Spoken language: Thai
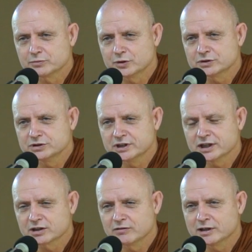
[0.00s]
พ้นจา
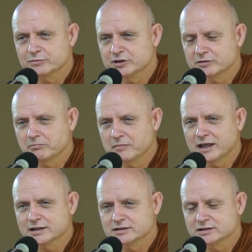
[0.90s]
กความยึด
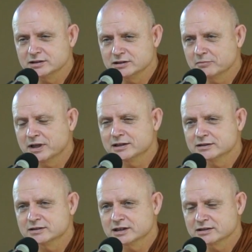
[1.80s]
มั่นถือมั่น
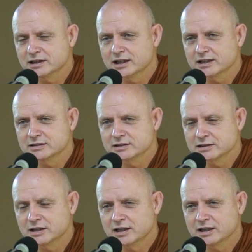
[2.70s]
ต่างๆนา
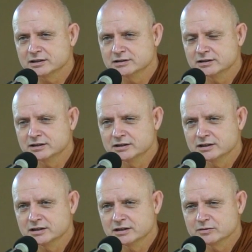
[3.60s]
นา
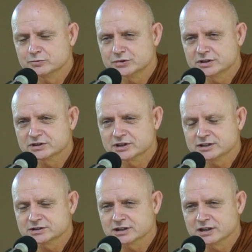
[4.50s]
พุทธศา
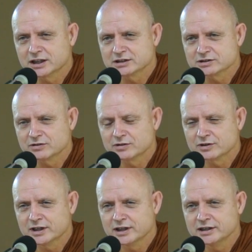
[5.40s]
สนาสอน
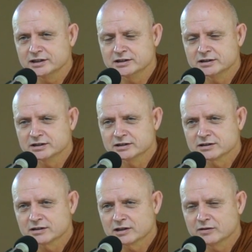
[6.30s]
ให้
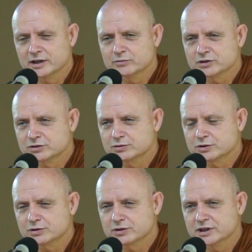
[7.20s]
เราเห็นว่าทุก
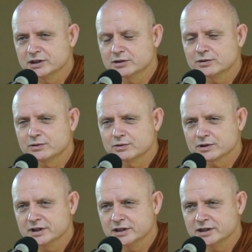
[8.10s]
คนในโลก
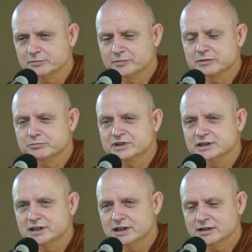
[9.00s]
นี้เป็น
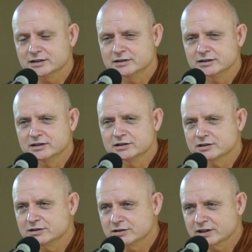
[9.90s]
เพื่อน
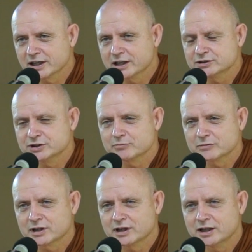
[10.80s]
เกิดแก่เจ็บ
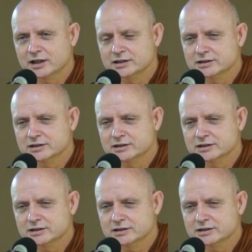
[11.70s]
ตาย